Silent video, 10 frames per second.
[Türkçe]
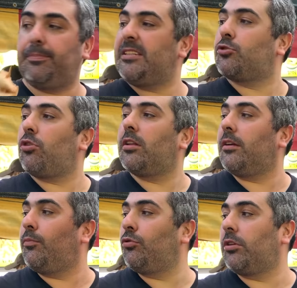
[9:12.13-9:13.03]
Biz şu
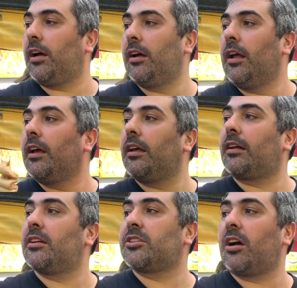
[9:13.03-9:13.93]
anda burada
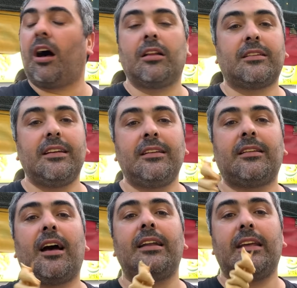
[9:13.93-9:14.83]
yaklaşık 6-7
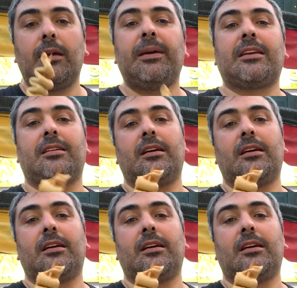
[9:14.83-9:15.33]
tane yemek